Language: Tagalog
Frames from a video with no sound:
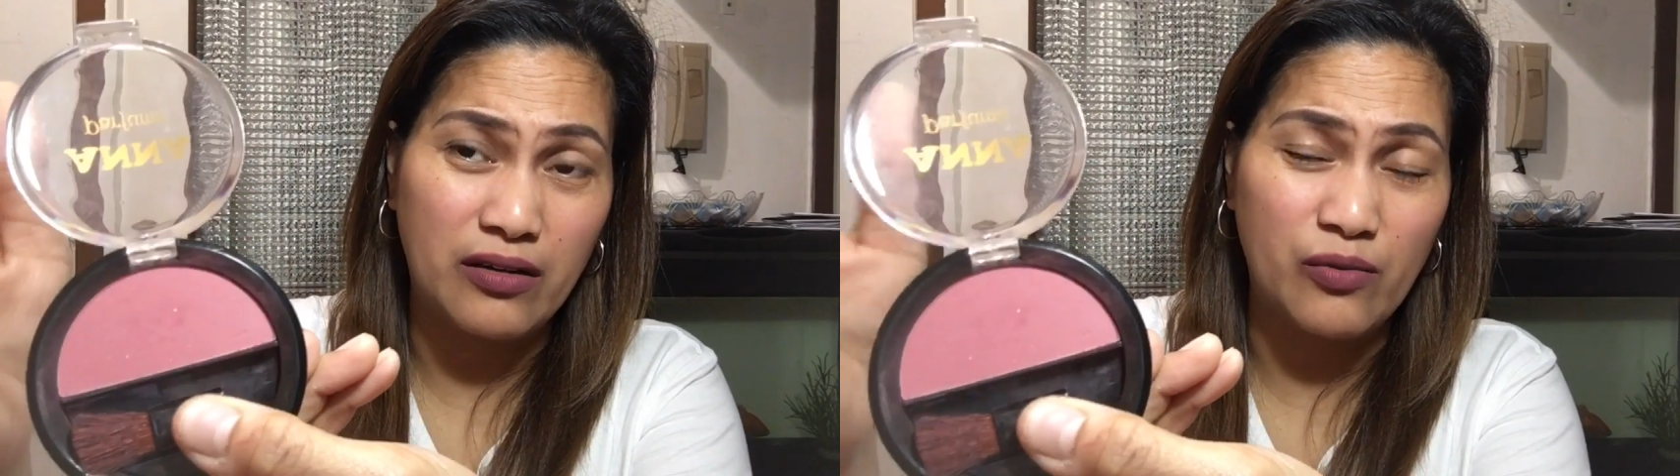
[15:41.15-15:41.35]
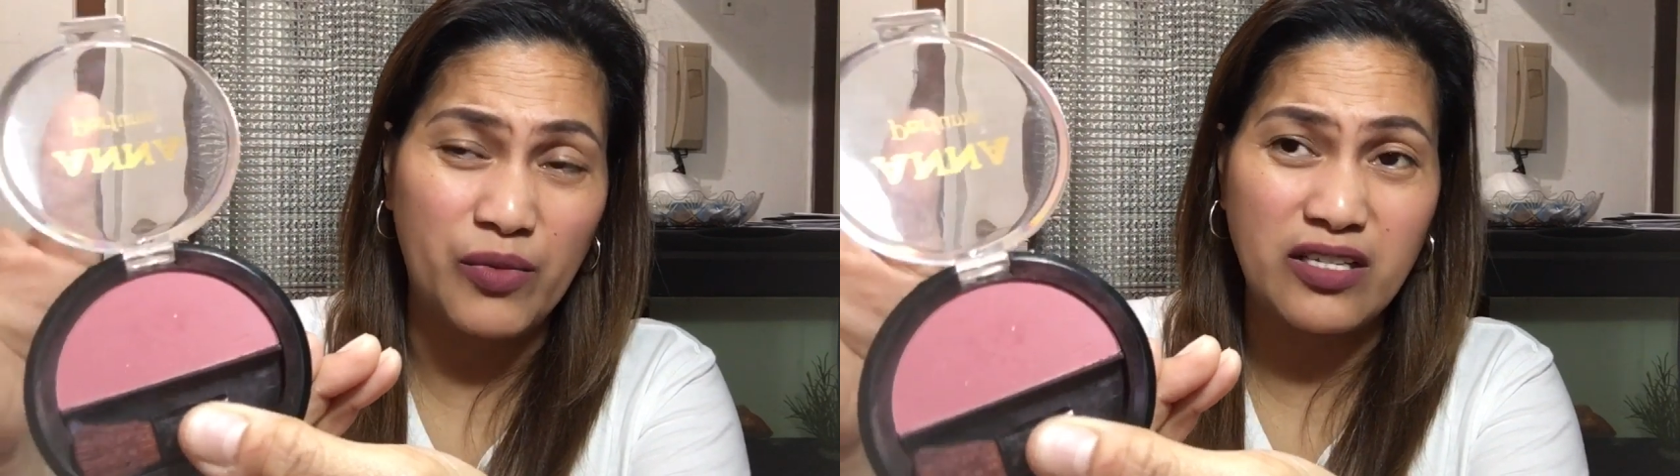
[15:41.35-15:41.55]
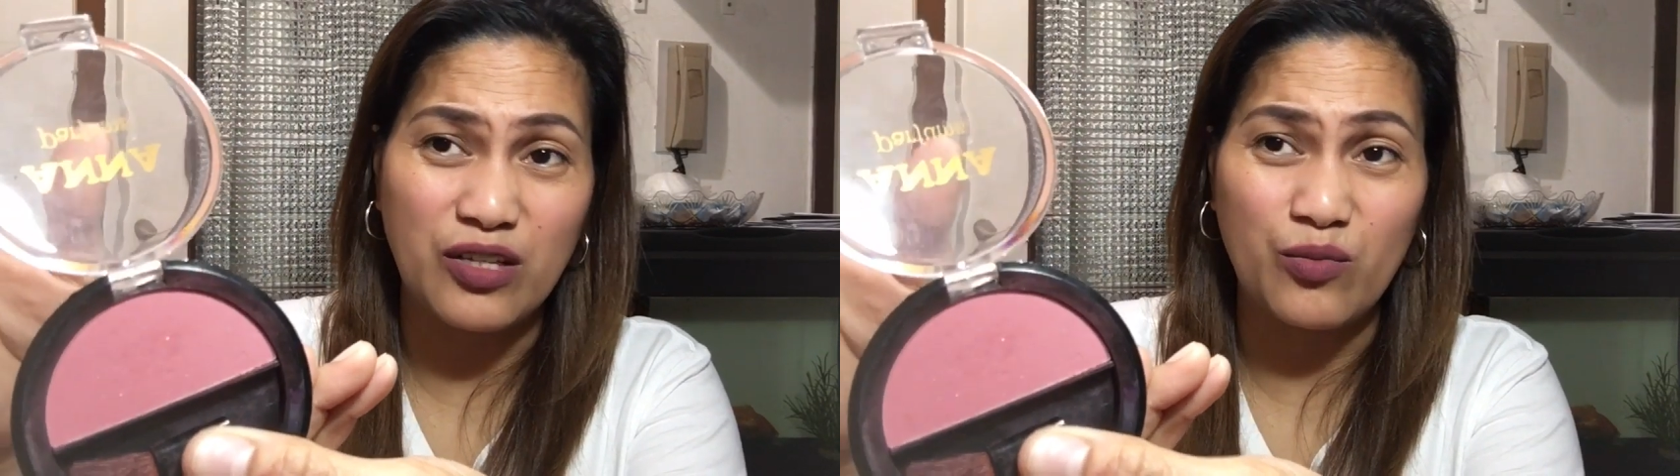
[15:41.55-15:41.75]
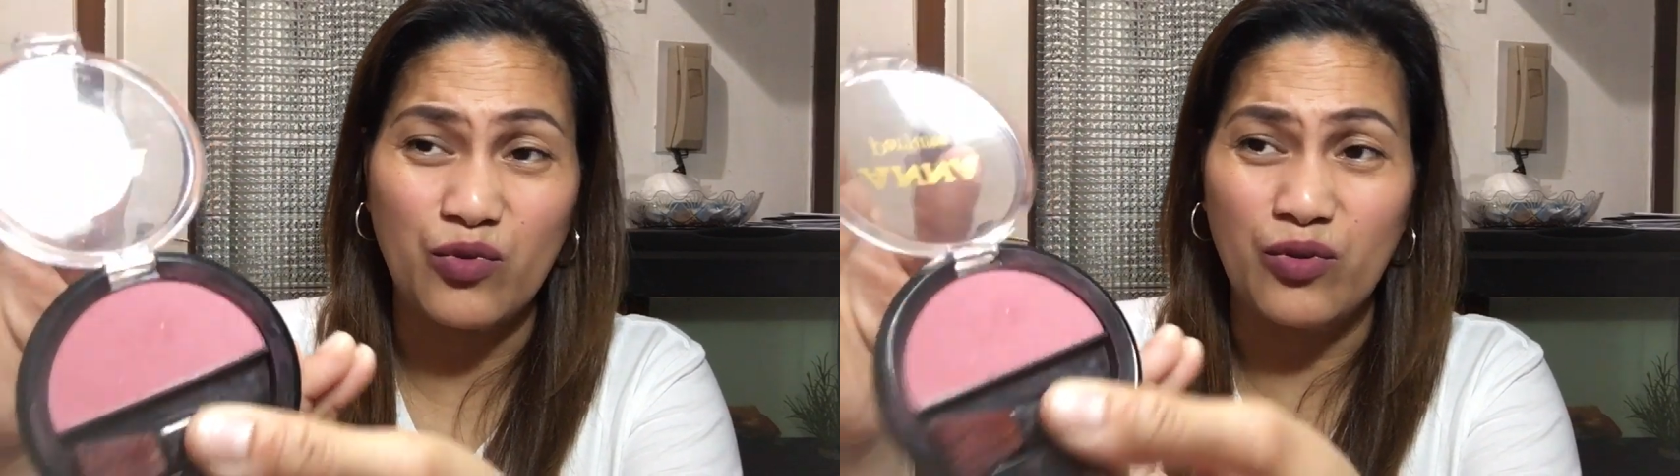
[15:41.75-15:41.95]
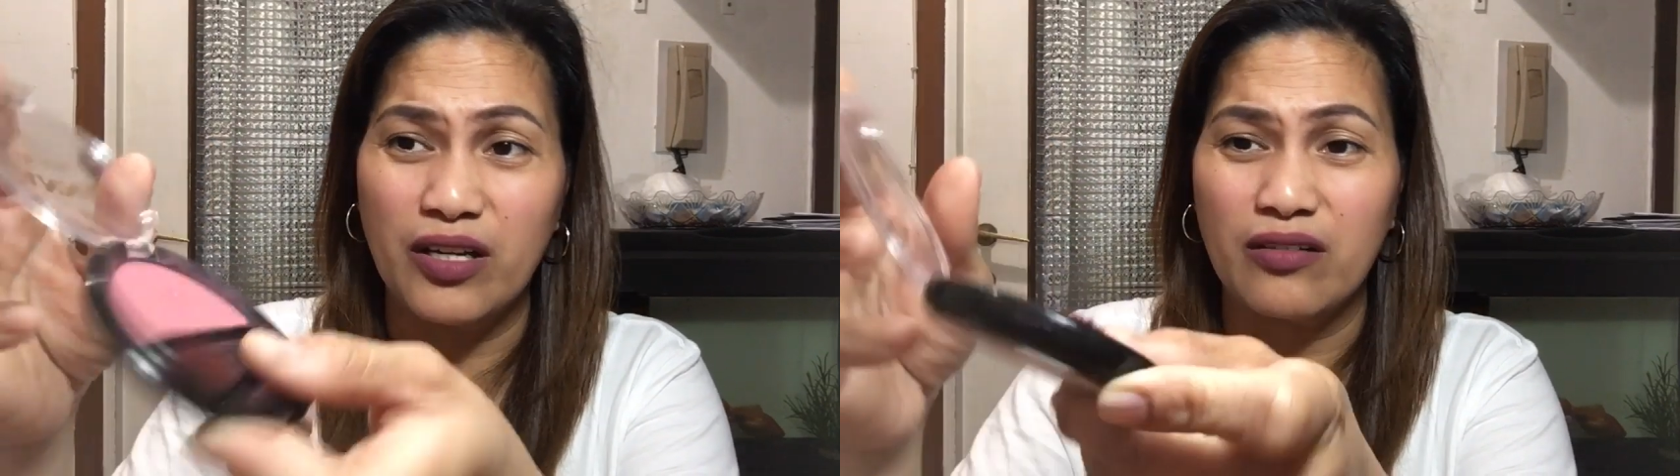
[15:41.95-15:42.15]
Kumbaga
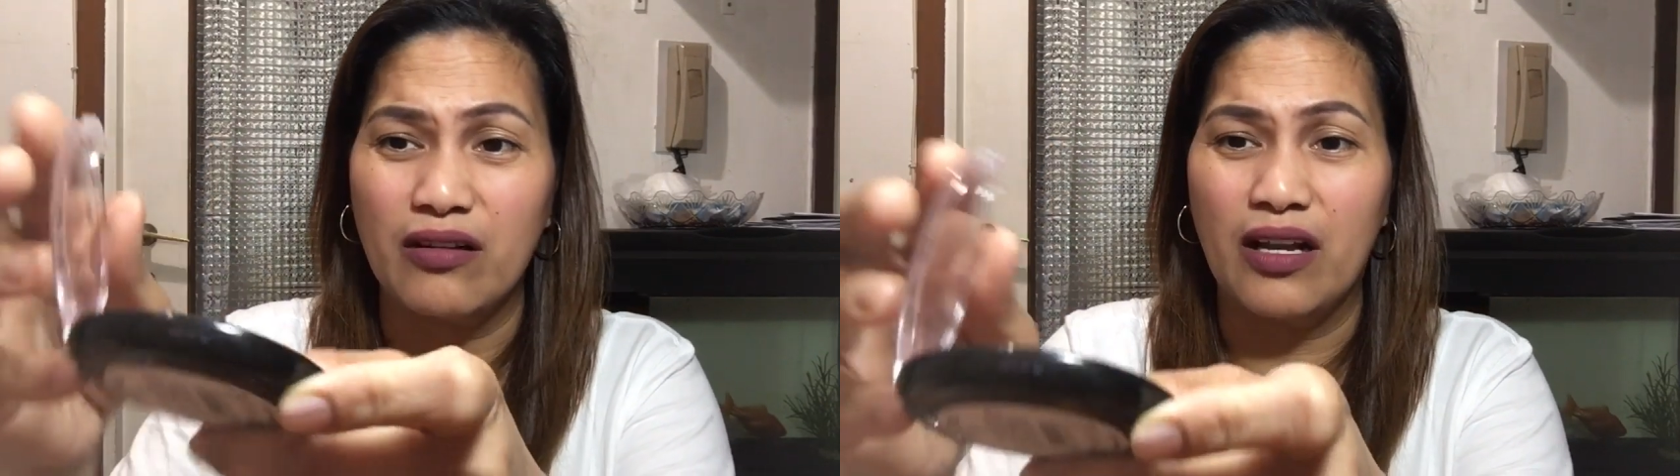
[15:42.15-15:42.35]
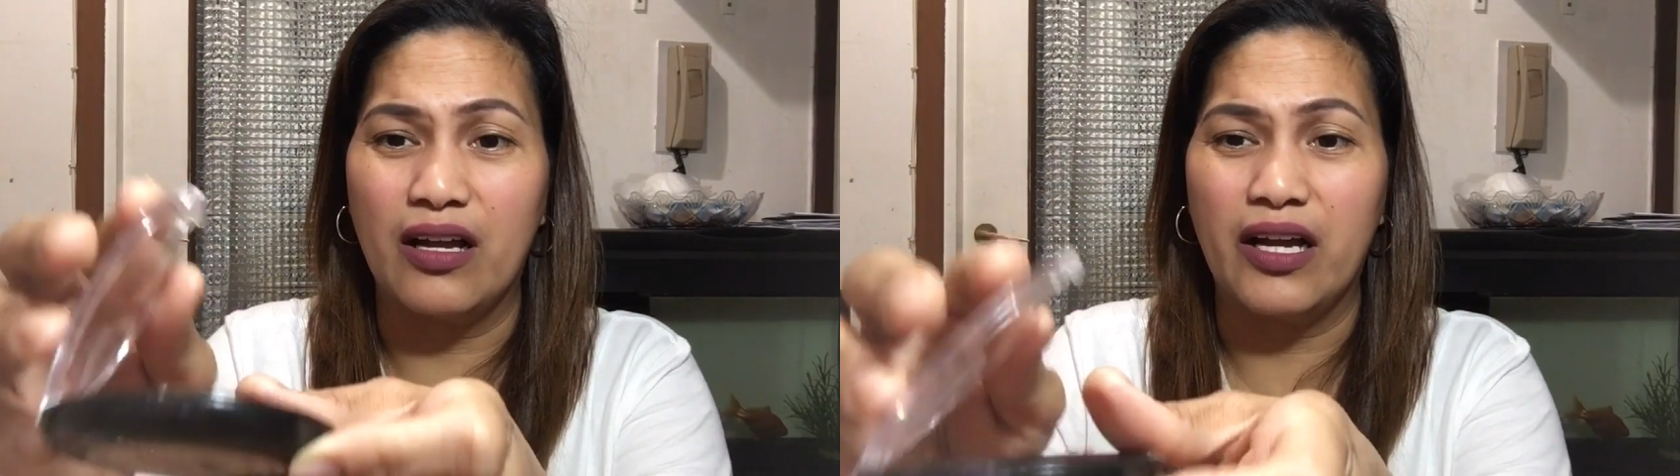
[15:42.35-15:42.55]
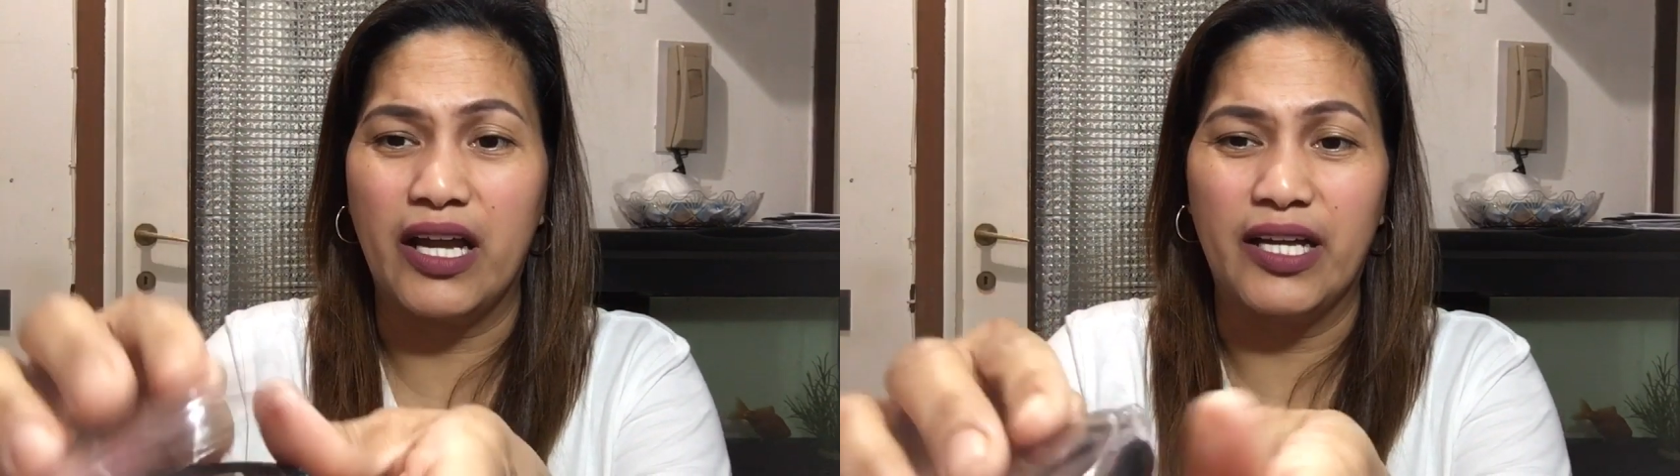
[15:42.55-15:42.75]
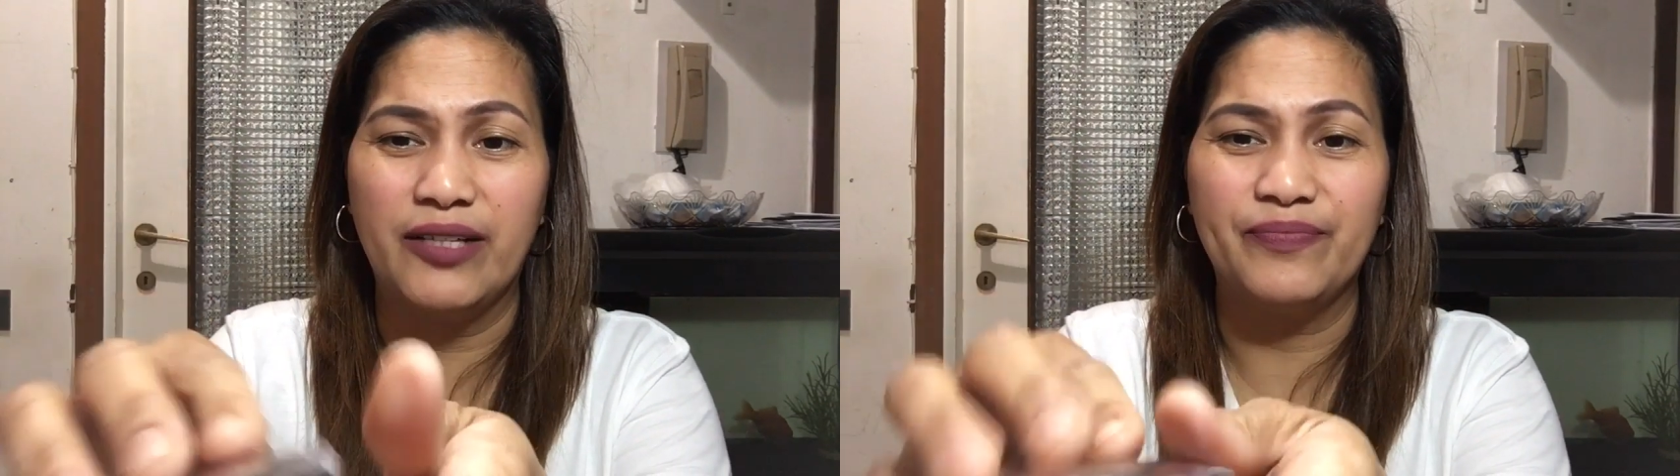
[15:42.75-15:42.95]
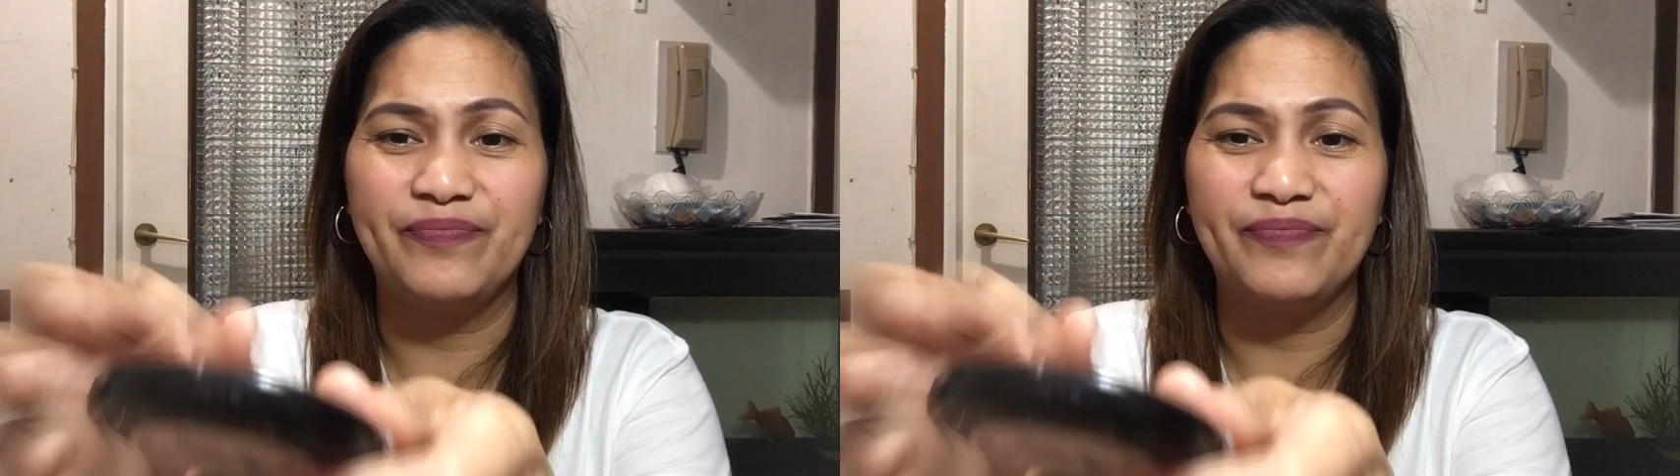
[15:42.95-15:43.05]
sinubukan ko lang. Ayan.